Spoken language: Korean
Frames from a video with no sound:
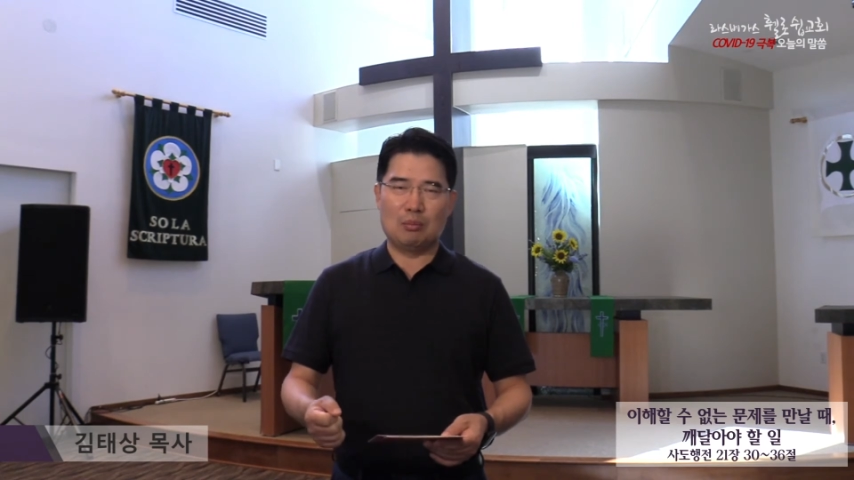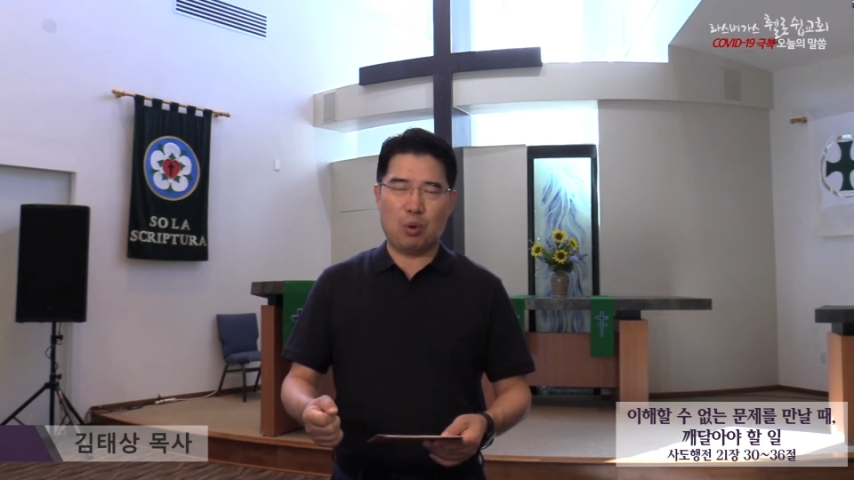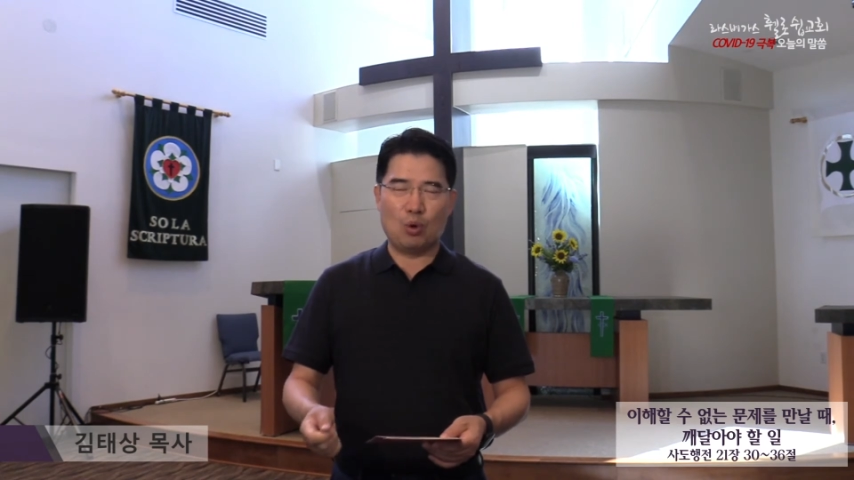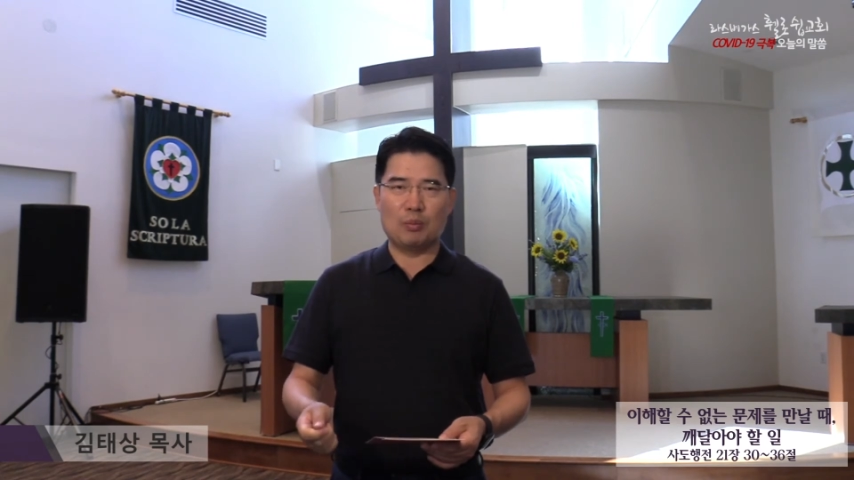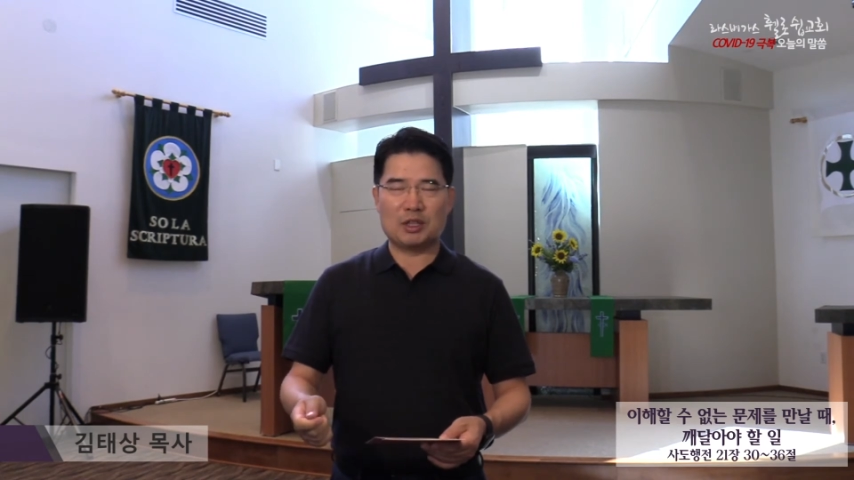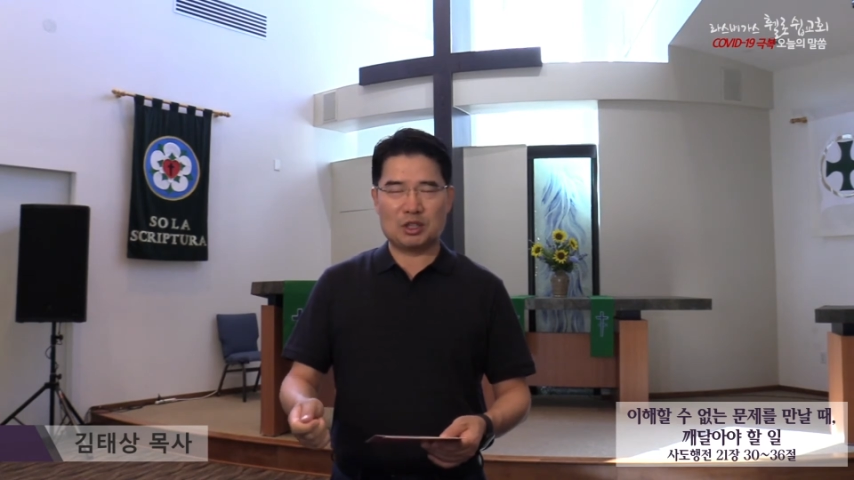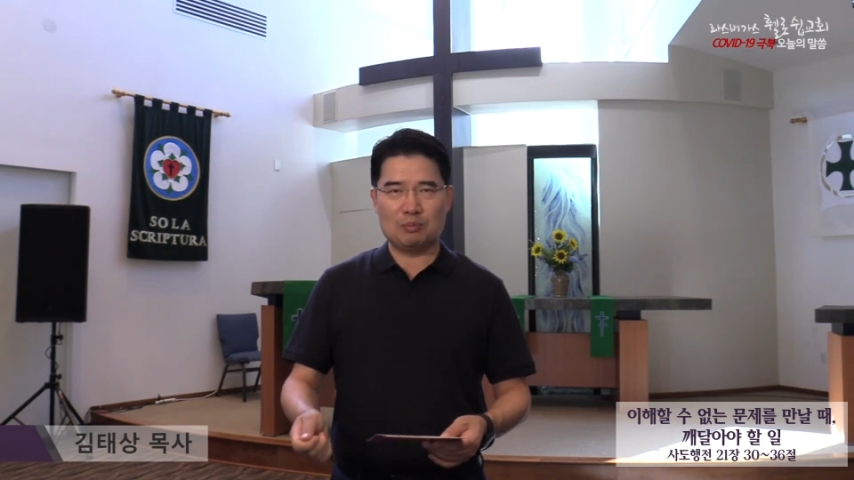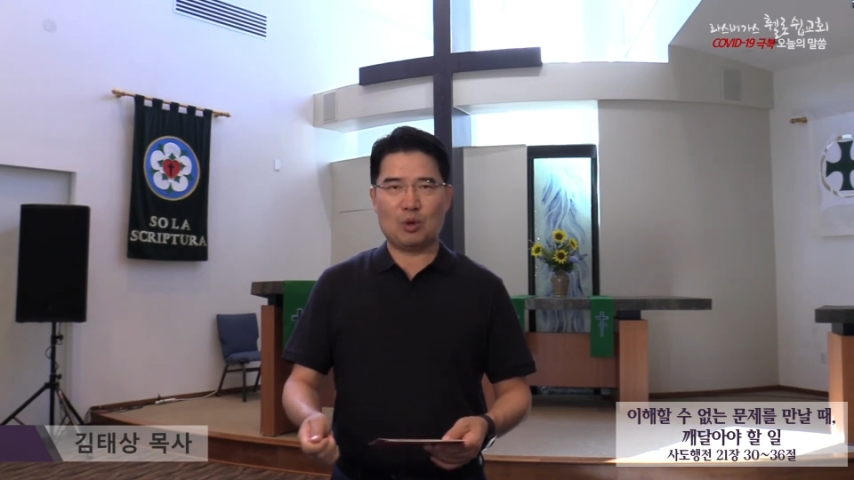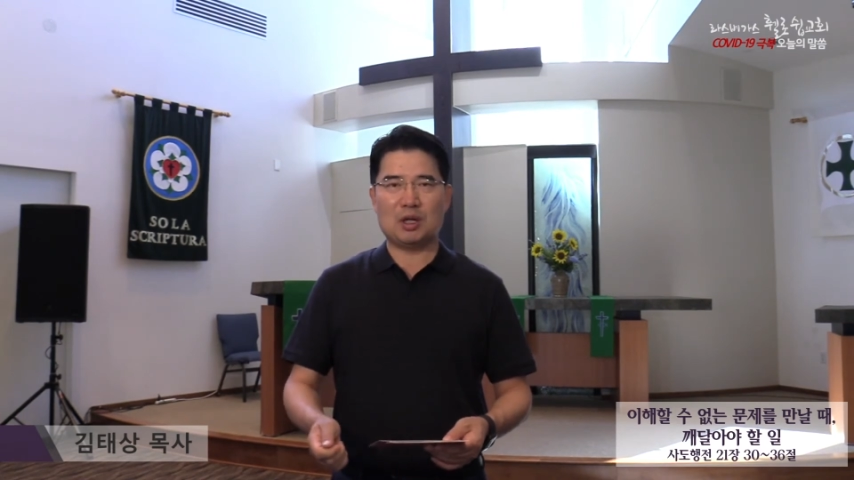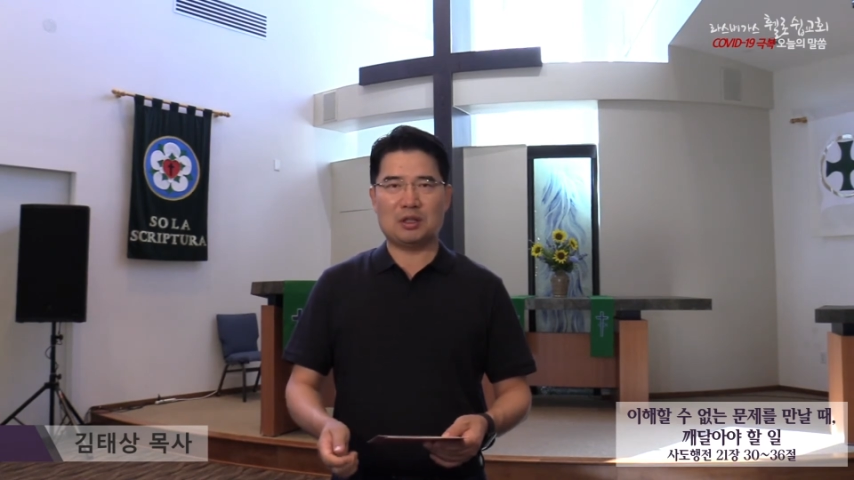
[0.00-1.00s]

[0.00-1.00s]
복음의 진보가